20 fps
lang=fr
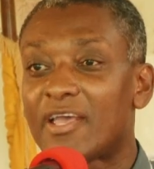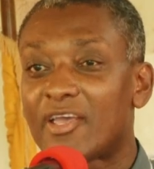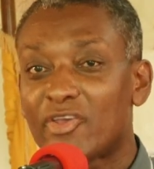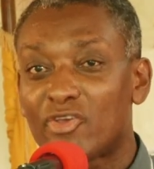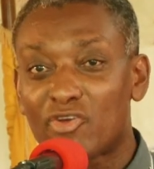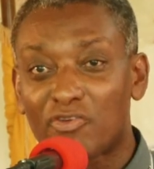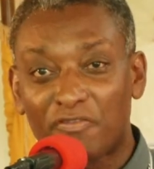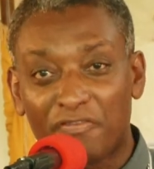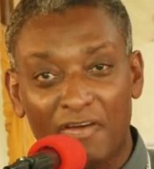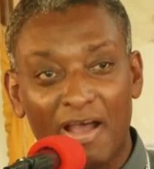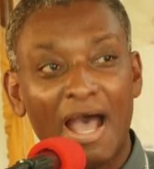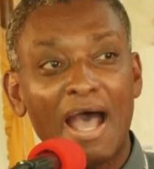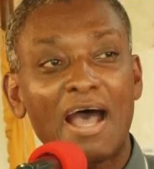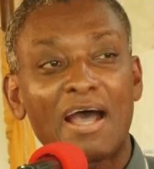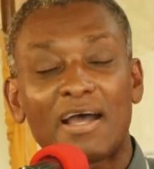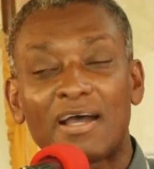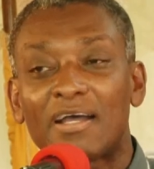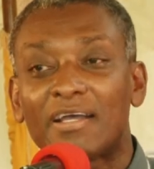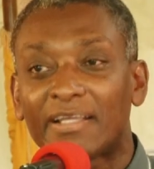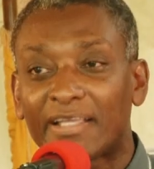ils vont
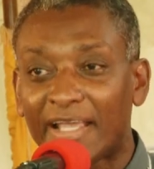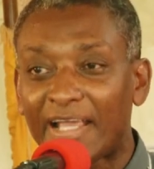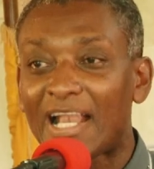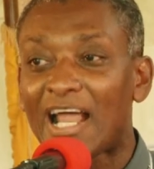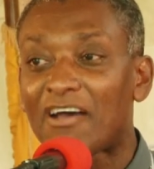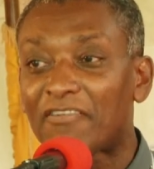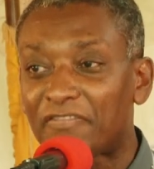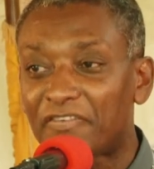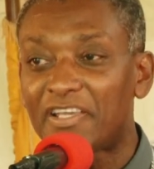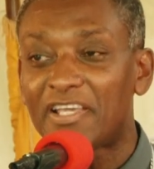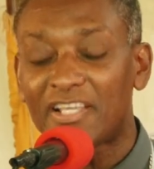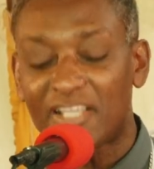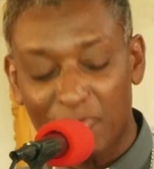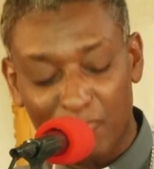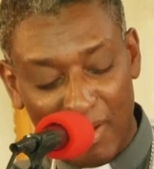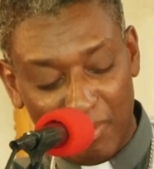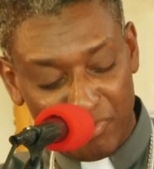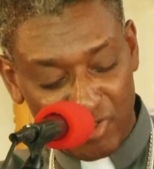gagner la vie qui pas